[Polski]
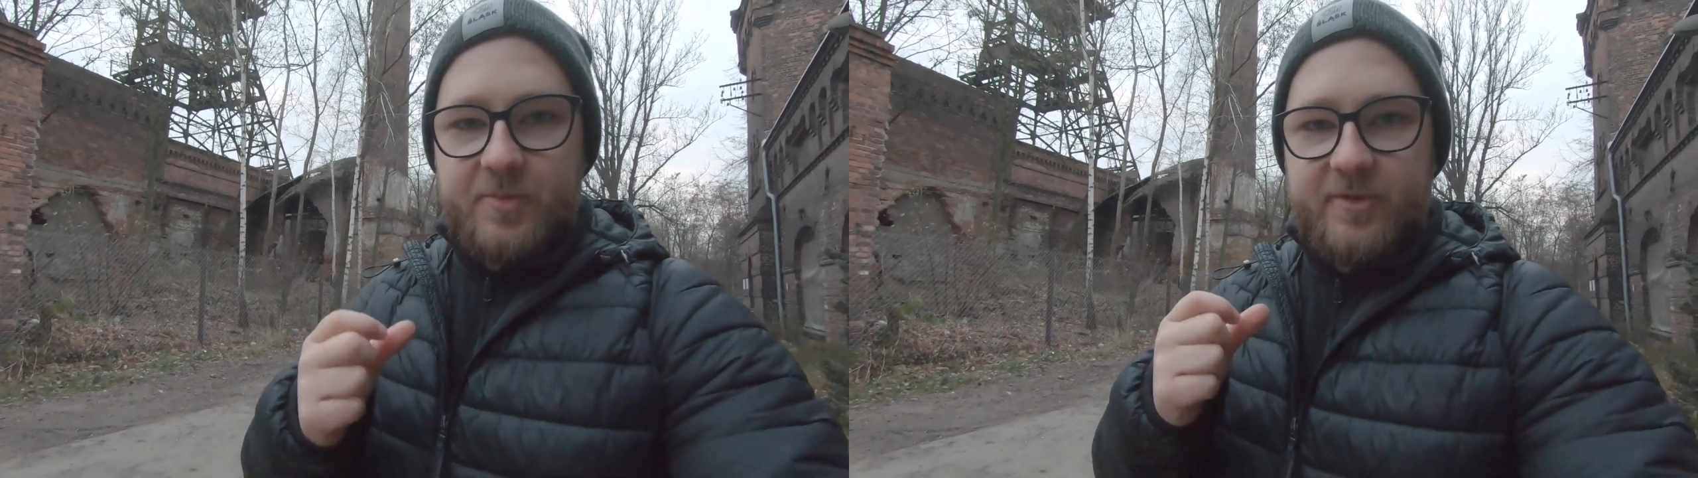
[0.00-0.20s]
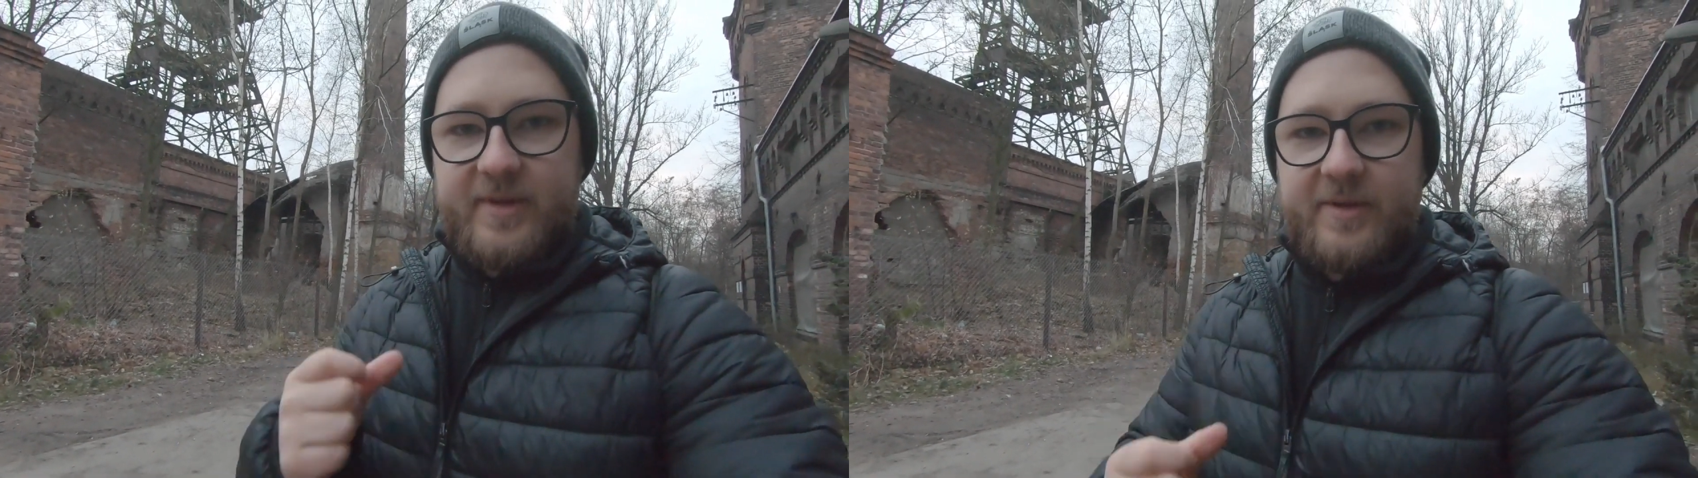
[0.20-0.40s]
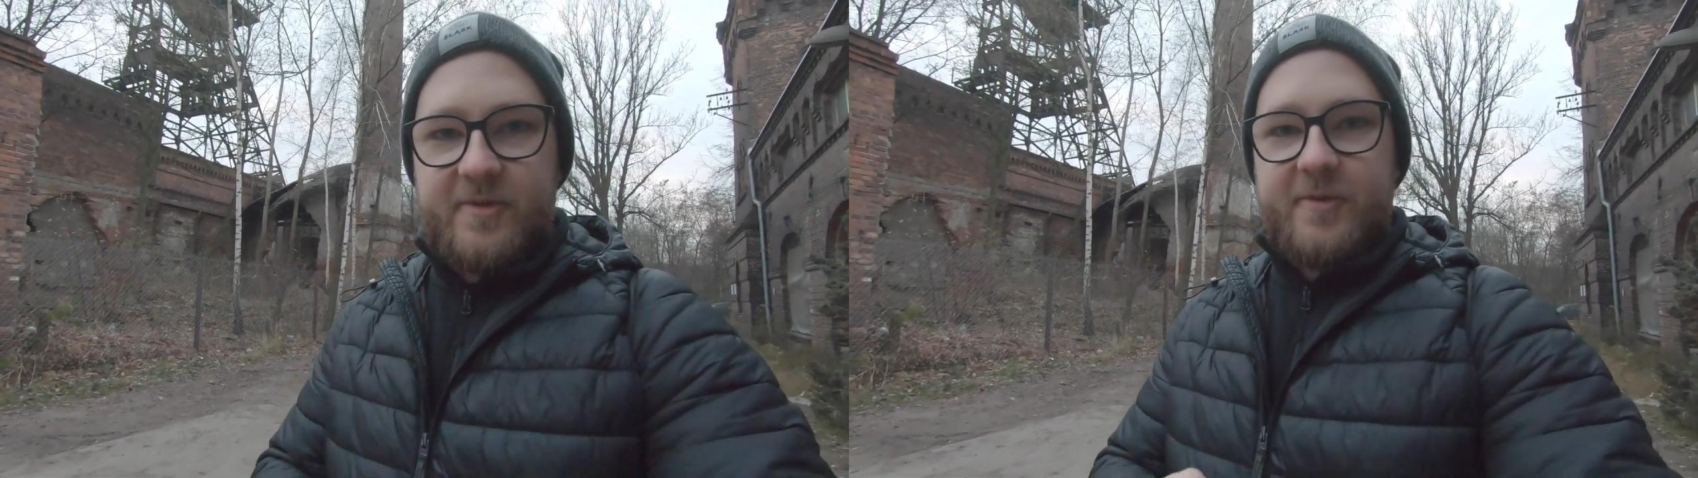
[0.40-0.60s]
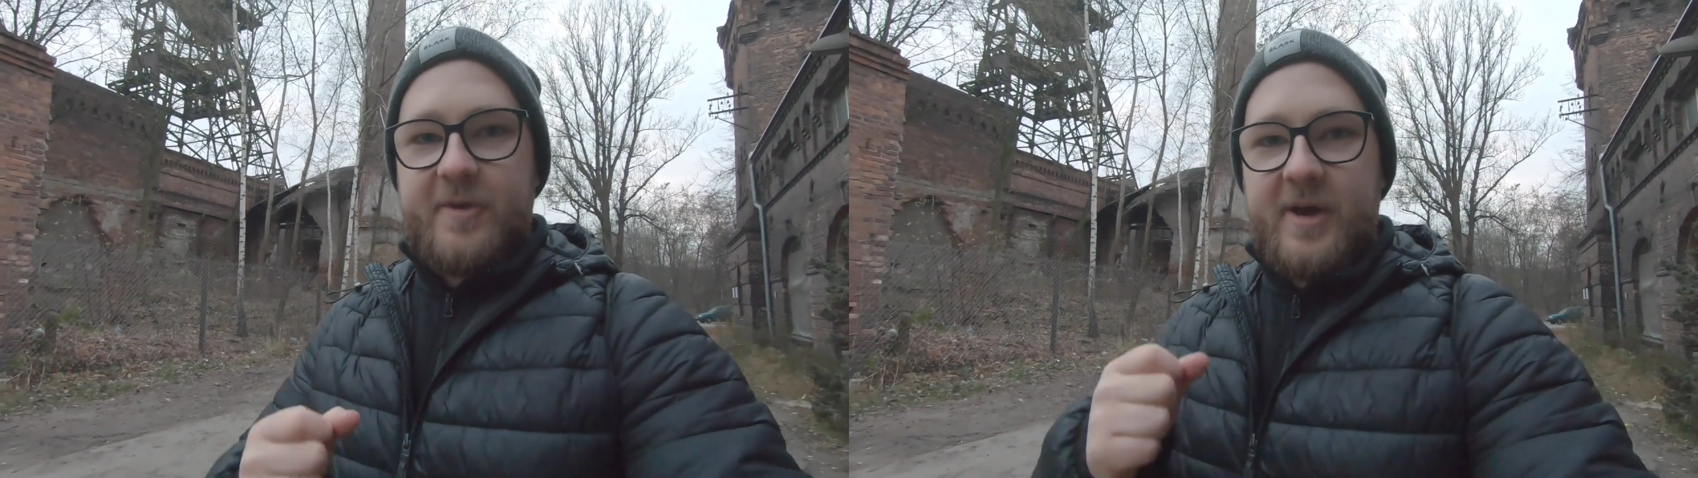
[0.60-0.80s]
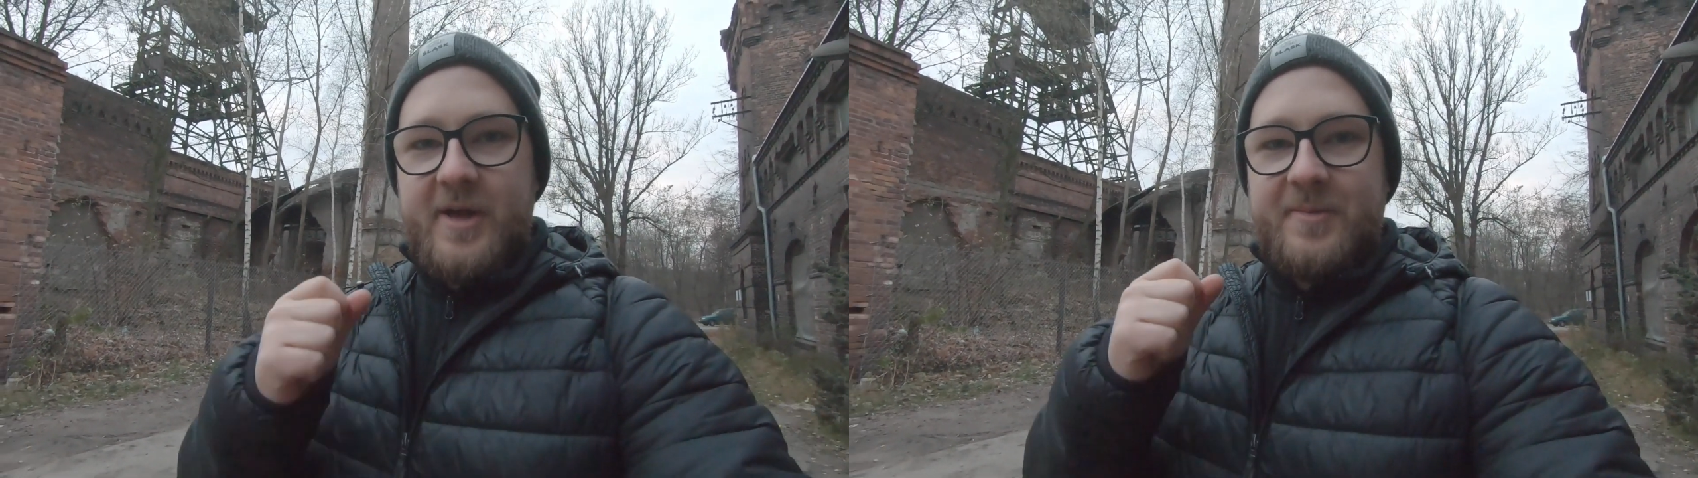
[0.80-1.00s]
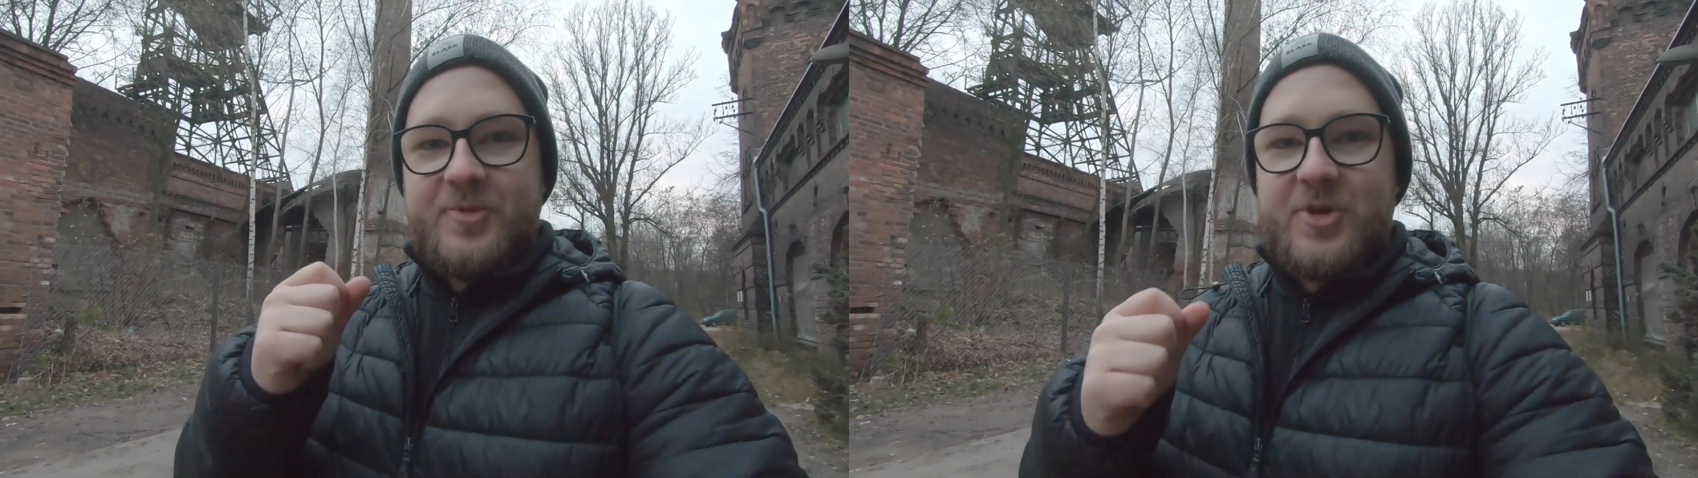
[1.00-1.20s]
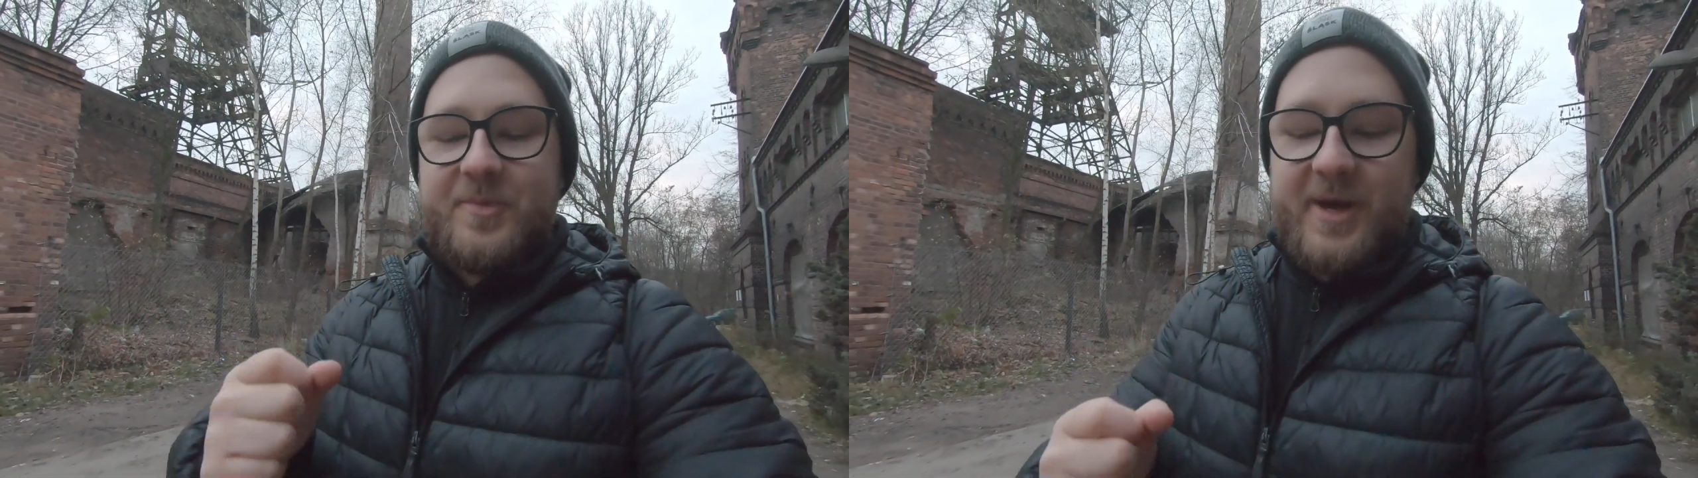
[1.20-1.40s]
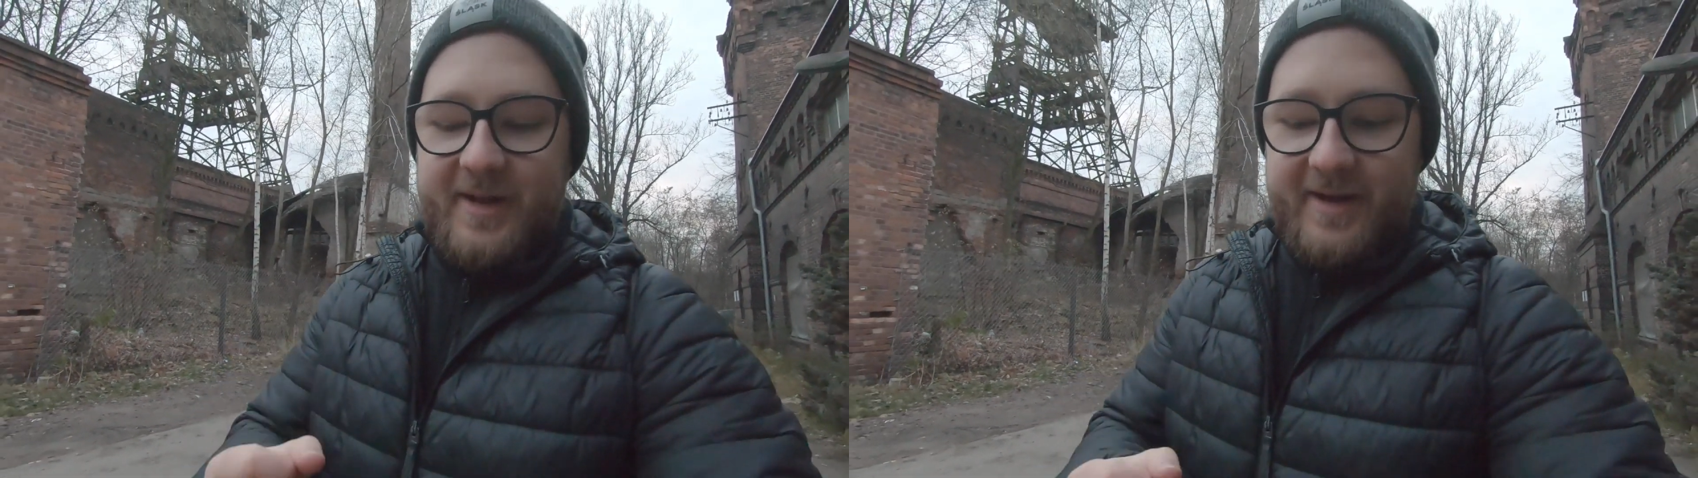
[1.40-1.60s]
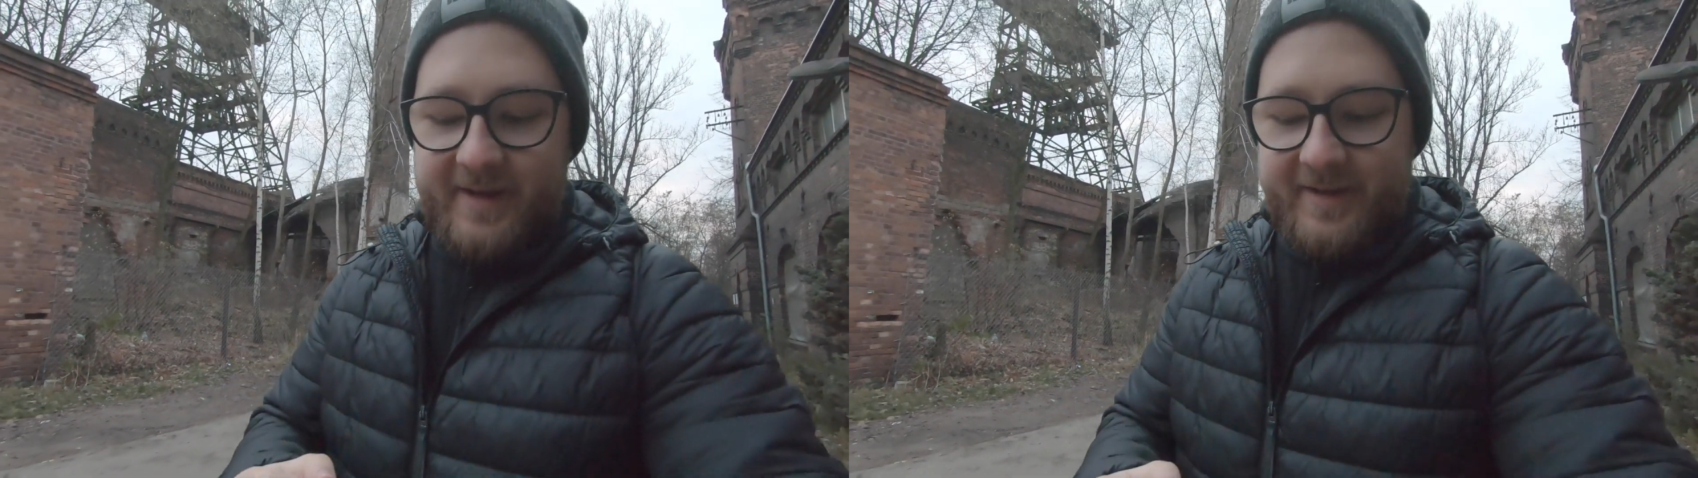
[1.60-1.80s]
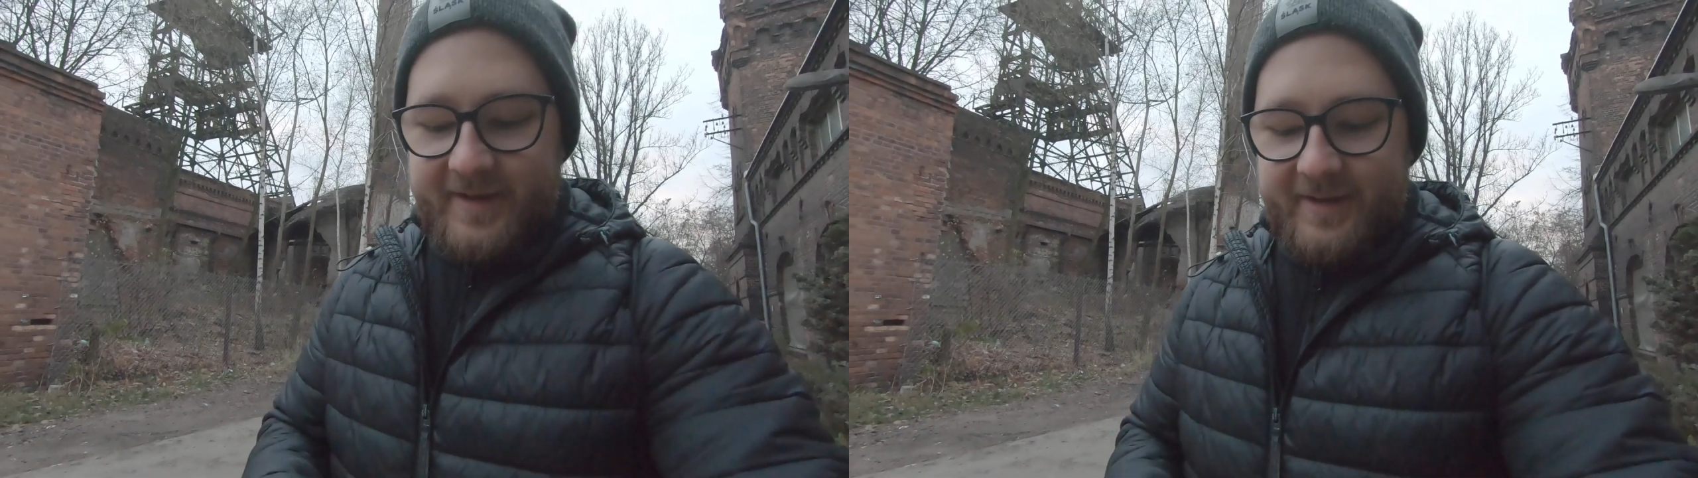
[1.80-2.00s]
podstawowa przemiana